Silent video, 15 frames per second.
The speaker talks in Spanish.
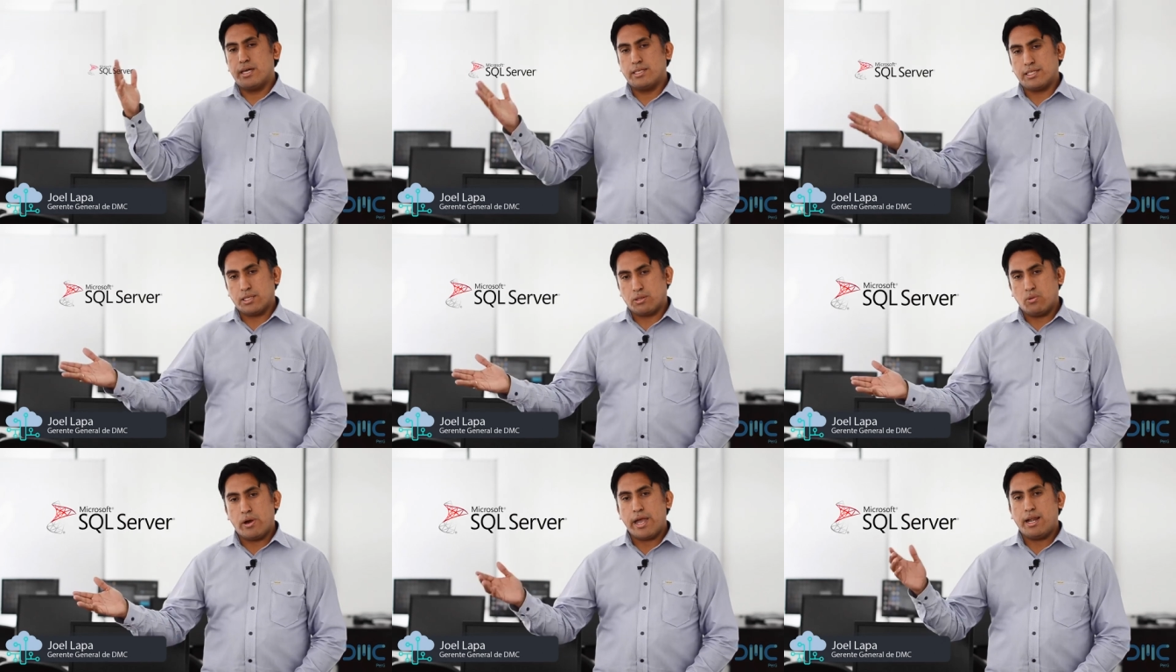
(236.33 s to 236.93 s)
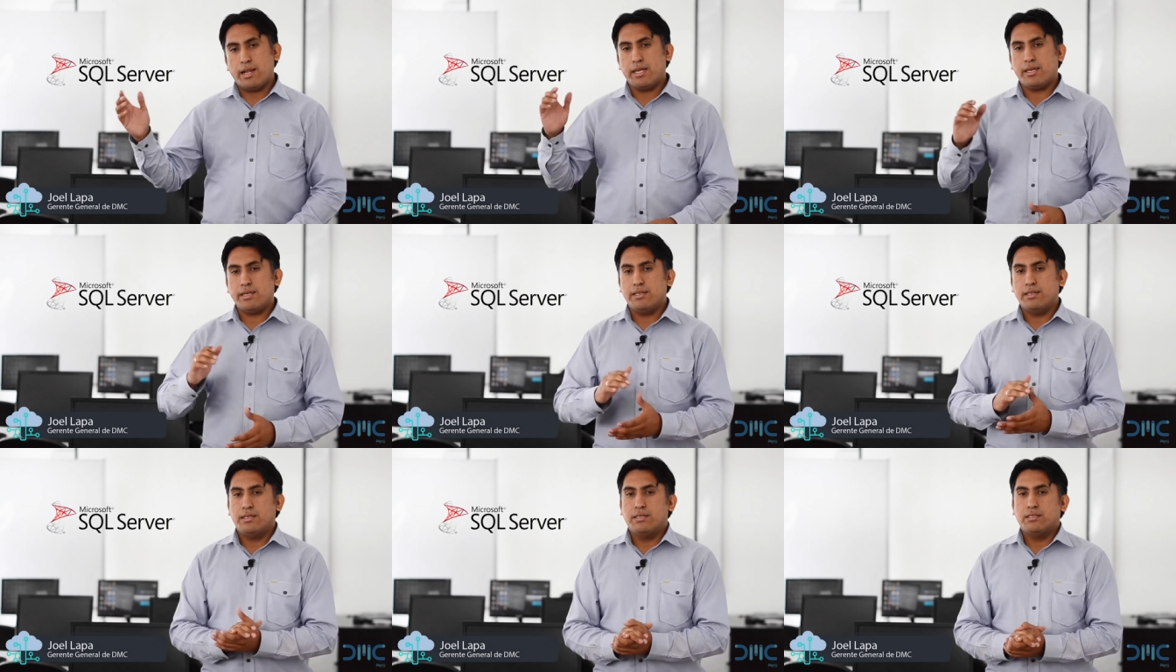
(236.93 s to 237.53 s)
SQL,
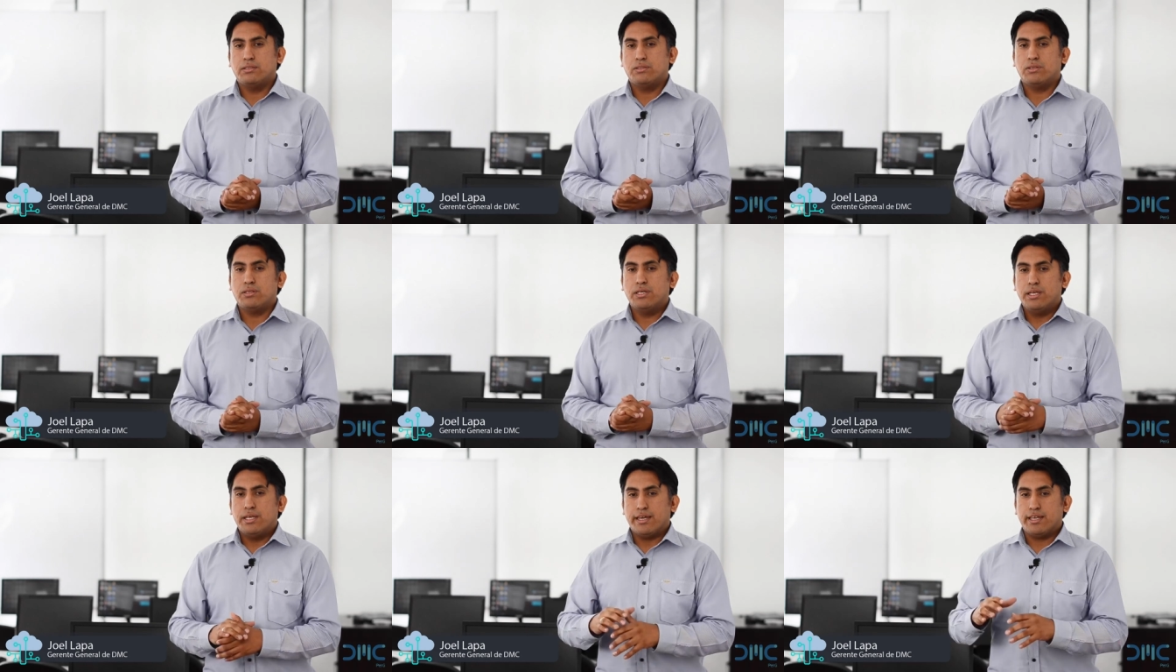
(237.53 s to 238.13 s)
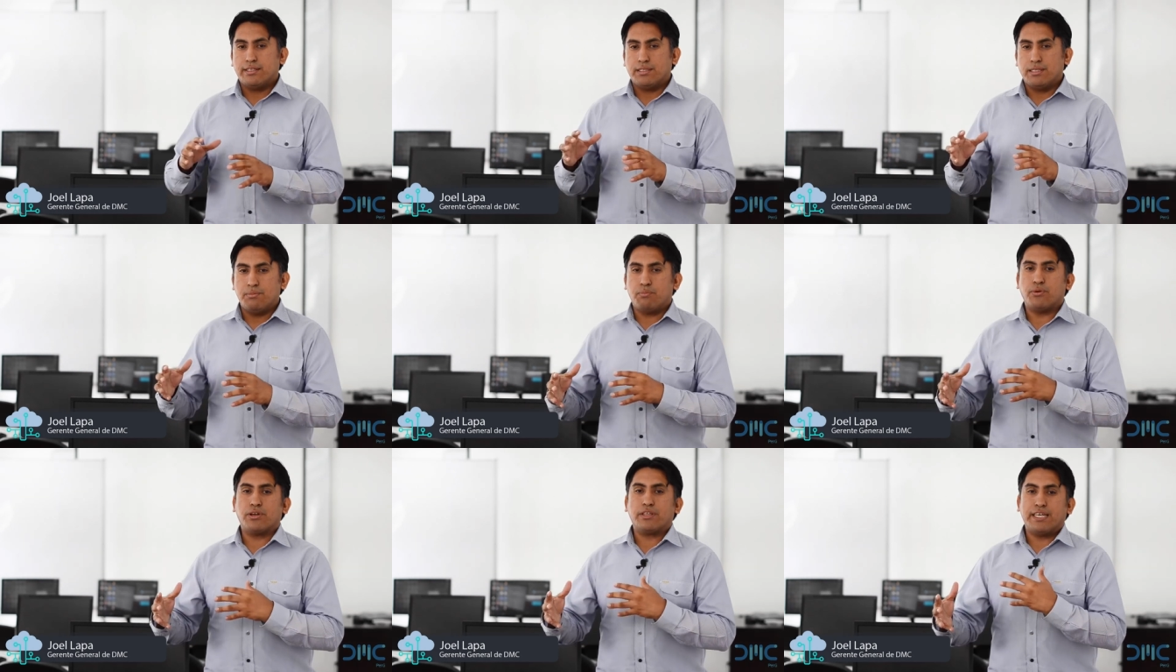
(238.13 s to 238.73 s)
este,
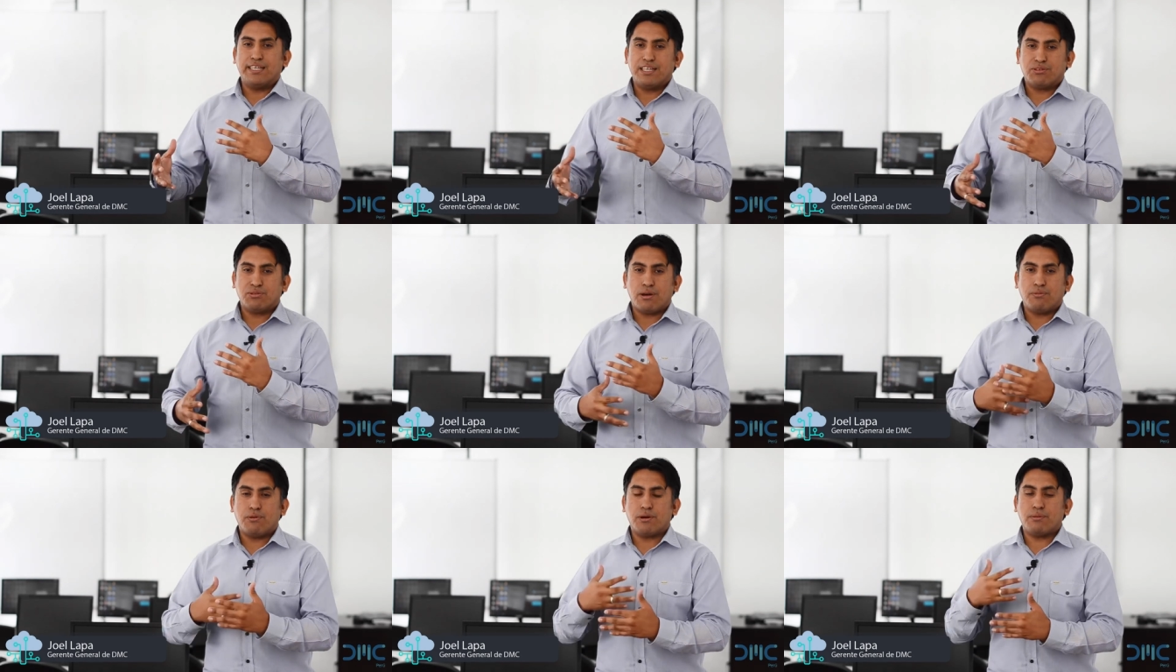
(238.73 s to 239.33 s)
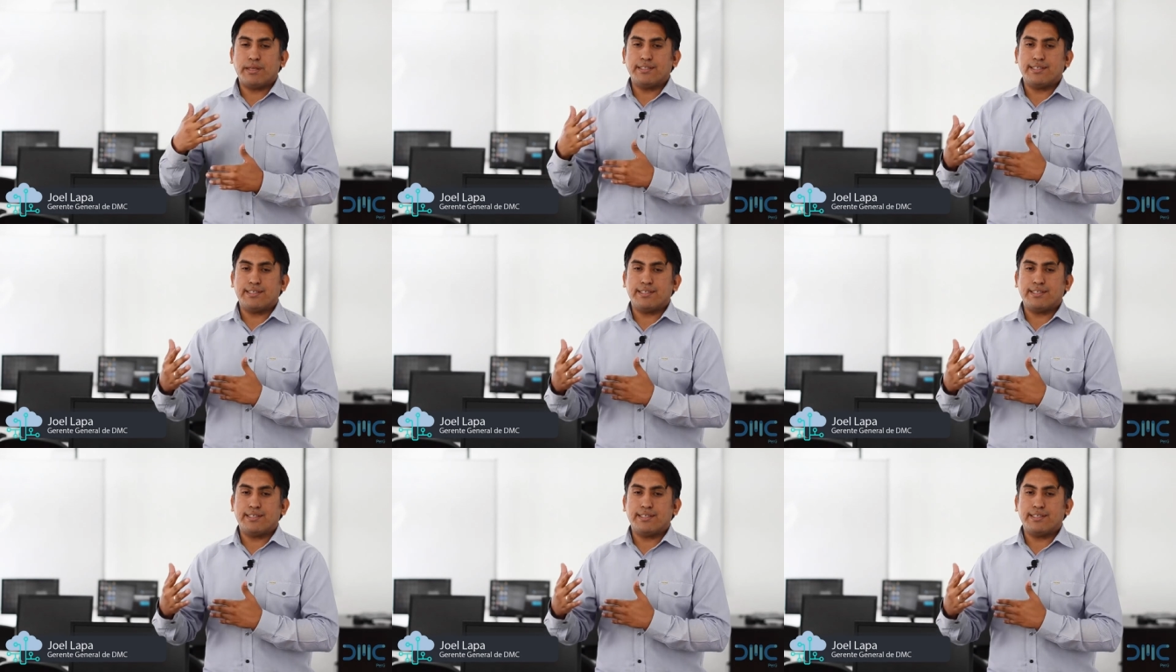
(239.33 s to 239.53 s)
porque de todas formas